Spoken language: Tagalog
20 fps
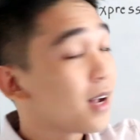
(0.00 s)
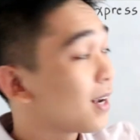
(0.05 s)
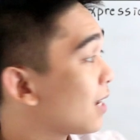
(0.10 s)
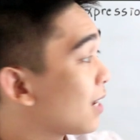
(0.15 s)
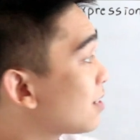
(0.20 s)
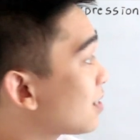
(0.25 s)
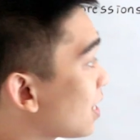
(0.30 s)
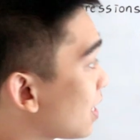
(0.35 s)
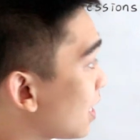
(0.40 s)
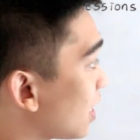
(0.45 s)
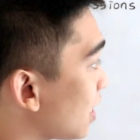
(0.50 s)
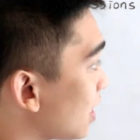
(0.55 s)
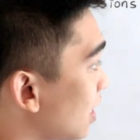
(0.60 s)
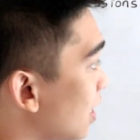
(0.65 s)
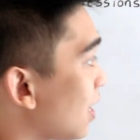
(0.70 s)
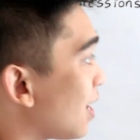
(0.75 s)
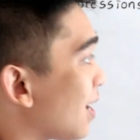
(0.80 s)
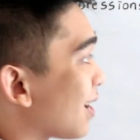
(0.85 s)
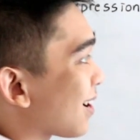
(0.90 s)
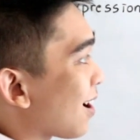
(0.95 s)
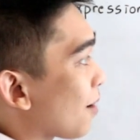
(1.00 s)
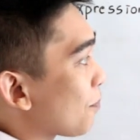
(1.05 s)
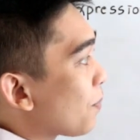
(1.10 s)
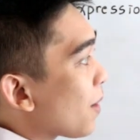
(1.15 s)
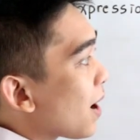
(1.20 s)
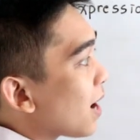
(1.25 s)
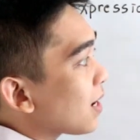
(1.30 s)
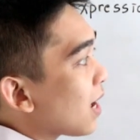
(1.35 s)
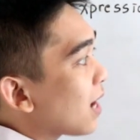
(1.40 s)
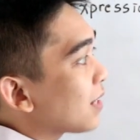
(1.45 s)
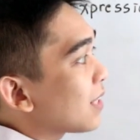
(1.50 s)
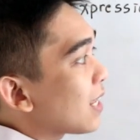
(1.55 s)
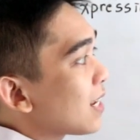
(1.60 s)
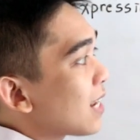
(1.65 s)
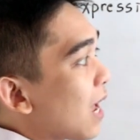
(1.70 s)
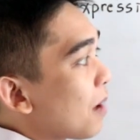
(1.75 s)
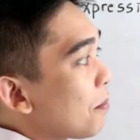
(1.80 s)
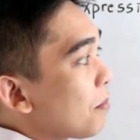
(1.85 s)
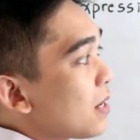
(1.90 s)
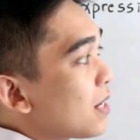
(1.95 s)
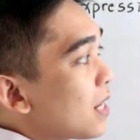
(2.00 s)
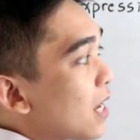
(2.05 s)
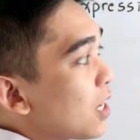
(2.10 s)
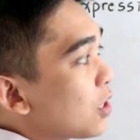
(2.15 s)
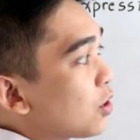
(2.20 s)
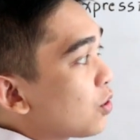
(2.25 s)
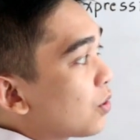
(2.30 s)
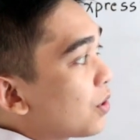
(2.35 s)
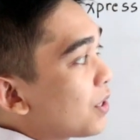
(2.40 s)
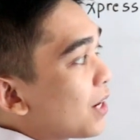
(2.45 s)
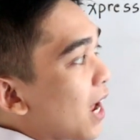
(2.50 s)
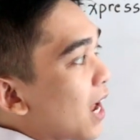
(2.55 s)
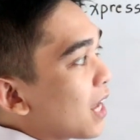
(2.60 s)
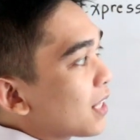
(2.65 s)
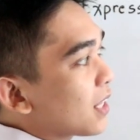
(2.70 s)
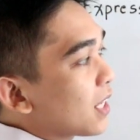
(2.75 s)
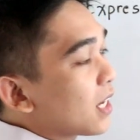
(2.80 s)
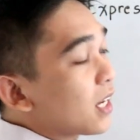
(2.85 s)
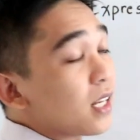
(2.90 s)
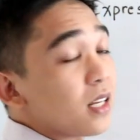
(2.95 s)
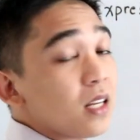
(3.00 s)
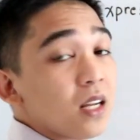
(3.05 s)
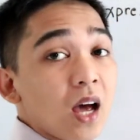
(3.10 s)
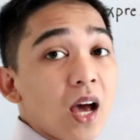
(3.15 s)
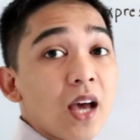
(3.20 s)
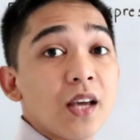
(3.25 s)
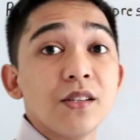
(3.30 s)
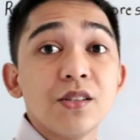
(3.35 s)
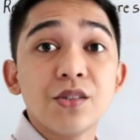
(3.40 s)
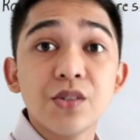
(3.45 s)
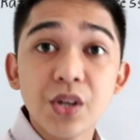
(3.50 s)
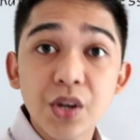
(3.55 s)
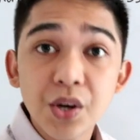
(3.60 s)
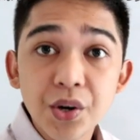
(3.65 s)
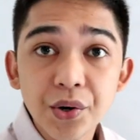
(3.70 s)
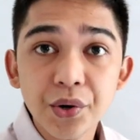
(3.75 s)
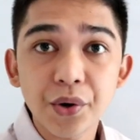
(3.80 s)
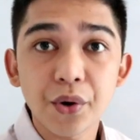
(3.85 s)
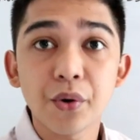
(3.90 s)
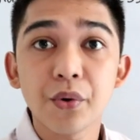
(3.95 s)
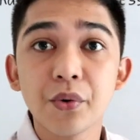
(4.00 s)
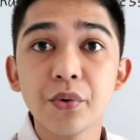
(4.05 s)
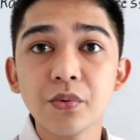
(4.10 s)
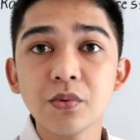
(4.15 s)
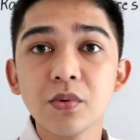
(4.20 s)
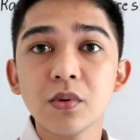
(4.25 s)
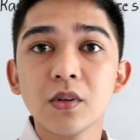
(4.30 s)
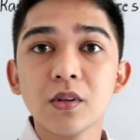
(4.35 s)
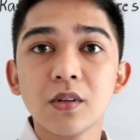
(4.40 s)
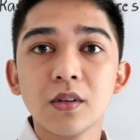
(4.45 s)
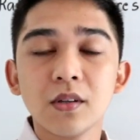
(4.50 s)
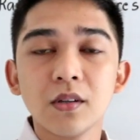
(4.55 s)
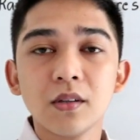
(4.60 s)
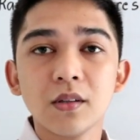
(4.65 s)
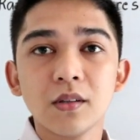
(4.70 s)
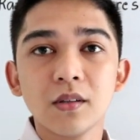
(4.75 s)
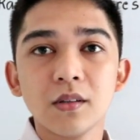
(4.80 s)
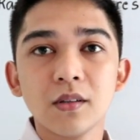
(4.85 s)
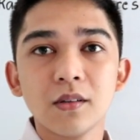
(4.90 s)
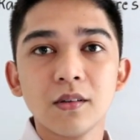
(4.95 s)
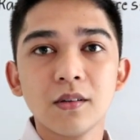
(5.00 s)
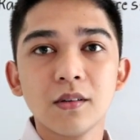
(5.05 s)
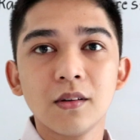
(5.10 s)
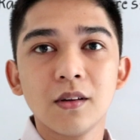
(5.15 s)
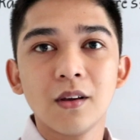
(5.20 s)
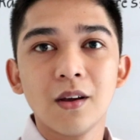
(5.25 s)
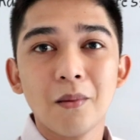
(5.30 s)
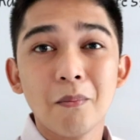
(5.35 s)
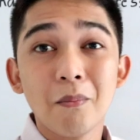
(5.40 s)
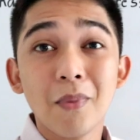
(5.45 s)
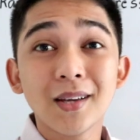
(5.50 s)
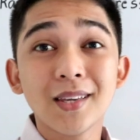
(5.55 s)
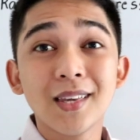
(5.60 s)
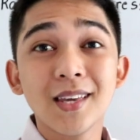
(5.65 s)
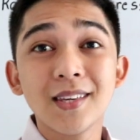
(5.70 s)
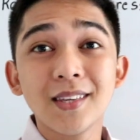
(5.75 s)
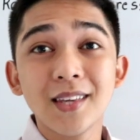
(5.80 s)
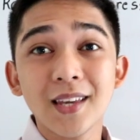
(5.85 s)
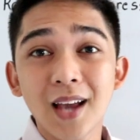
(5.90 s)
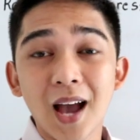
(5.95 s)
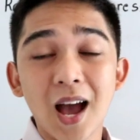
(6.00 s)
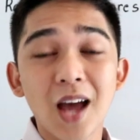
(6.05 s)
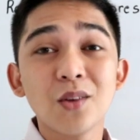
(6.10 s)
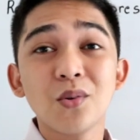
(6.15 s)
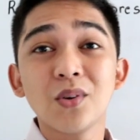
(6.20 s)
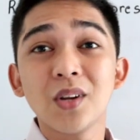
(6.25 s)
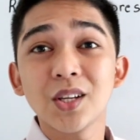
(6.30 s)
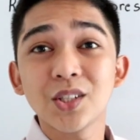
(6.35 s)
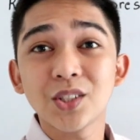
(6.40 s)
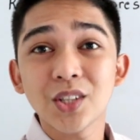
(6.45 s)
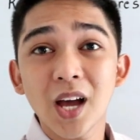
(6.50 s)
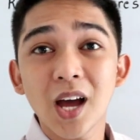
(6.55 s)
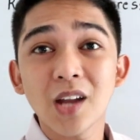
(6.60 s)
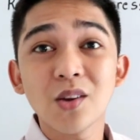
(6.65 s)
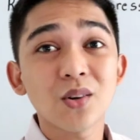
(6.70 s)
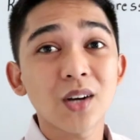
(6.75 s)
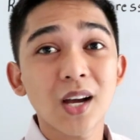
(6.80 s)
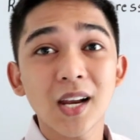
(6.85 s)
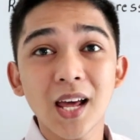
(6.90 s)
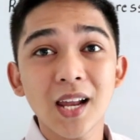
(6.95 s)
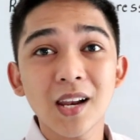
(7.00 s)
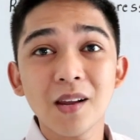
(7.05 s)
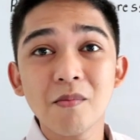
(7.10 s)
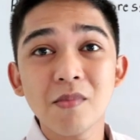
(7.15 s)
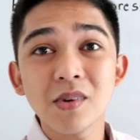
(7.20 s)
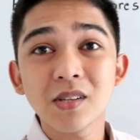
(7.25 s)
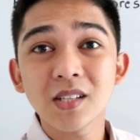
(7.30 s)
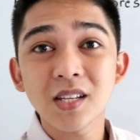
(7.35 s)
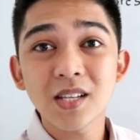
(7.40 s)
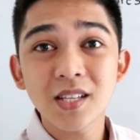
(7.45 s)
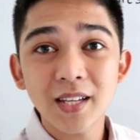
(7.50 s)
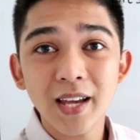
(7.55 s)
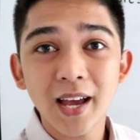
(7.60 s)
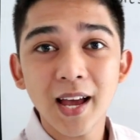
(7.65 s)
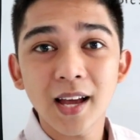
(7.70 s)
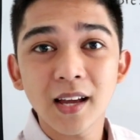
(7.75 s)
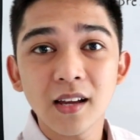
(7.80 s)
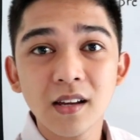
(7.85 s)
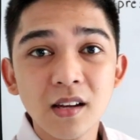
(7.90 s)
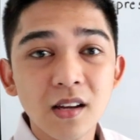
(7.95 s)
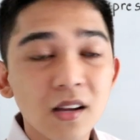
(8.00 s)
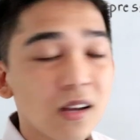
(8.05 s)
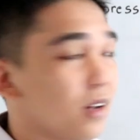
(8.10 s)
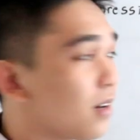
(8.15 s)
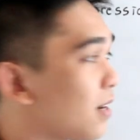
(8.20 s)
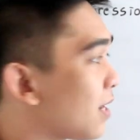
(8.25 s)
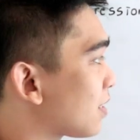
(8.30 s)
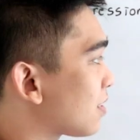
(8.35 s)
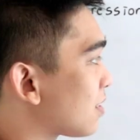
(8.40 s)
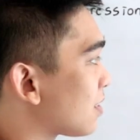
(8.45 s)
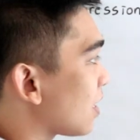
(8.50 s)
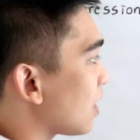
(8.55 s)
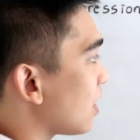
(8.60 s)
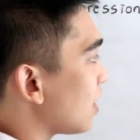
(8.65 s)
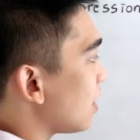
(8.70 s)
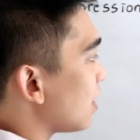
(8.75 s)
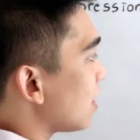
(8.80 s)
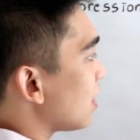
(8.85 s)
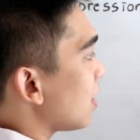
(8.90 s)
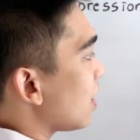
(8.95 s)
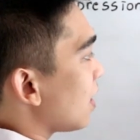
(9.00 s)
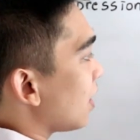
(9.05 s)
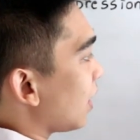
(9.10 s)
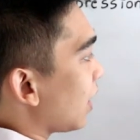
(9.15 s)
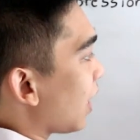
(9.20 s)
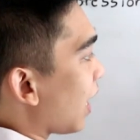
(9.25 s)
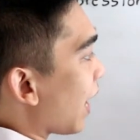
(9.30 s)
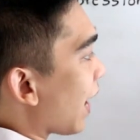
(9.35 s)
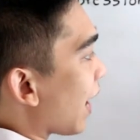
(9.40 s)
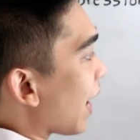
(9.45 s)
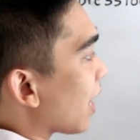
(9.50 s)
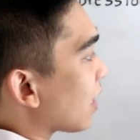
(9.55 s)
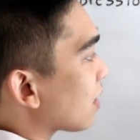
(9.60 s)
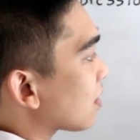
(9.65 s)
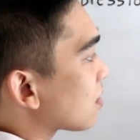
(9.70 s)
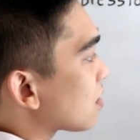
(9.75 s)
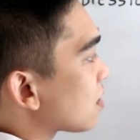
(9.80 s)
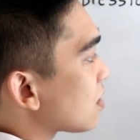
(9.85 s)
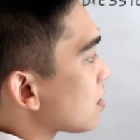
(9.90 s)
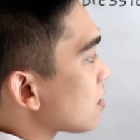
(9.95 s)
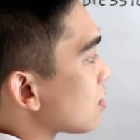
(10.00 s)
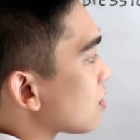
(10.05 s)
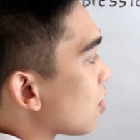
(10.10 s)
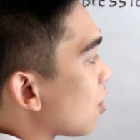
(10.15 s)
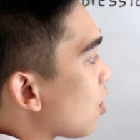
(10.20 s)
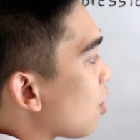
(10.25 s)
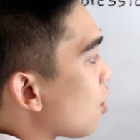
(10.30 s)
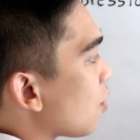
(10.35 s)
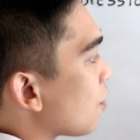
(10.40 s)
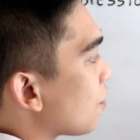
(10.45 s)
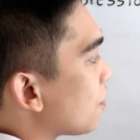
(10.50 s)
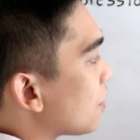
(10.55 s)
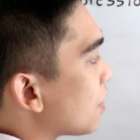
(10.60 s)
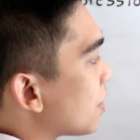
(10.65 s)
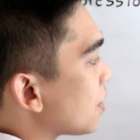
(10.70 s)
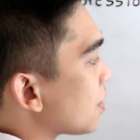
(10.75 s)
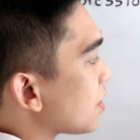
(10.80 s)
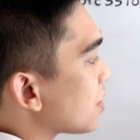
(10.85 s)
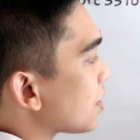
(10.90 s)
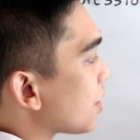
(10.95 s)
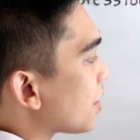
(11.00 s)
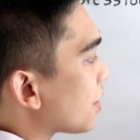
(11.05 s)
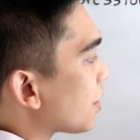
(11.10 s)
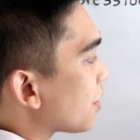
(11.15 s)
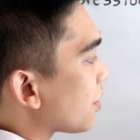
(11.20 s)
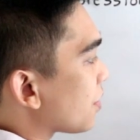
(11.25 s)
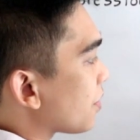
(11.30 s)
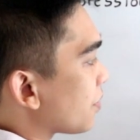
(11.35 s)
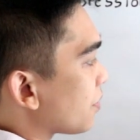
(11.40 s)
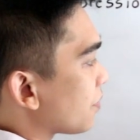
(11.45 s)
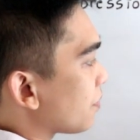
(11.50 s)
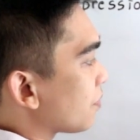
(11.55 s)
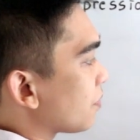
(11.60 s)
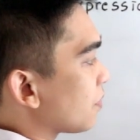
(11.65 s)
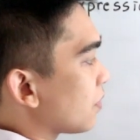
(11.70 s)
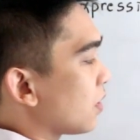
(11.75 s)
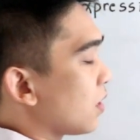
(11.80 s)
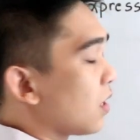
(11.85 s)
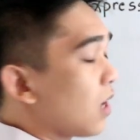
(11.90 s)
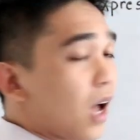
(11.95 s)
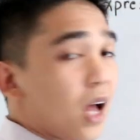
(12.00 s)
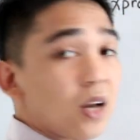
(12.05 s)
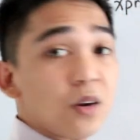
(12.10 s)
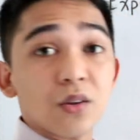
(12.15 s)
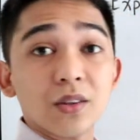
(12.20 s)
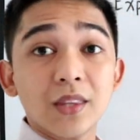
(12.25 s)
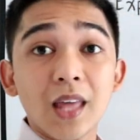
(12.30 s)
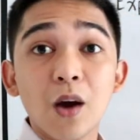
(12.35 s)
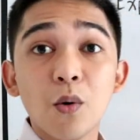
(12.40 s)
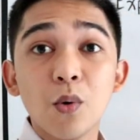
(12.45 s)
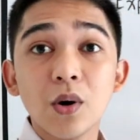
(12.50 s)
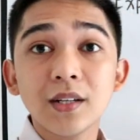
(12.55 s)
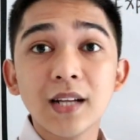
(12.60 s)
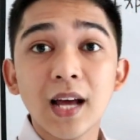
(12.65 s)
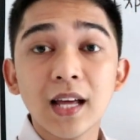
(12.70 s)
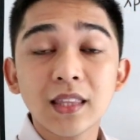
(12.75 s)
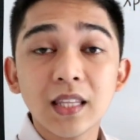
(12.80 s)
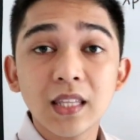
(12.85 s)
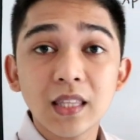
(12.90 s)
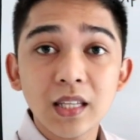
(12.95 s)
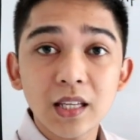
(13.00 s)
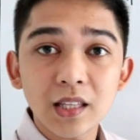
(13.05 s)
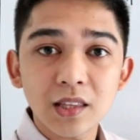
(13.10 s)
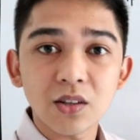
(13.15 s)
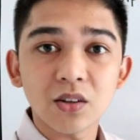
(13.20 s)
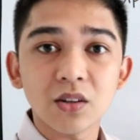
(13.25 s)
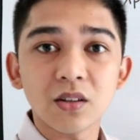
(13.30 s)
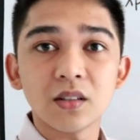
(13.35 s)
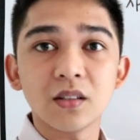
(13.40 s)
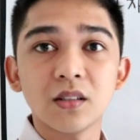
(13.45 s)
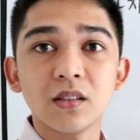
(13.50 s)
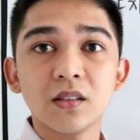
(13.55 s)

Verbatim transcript: Kasi kapag ang denominator natin ay 0, magiging ano na siya, anong kalalabasan niya? Let's say, x over 0. Anong tawag natin dito?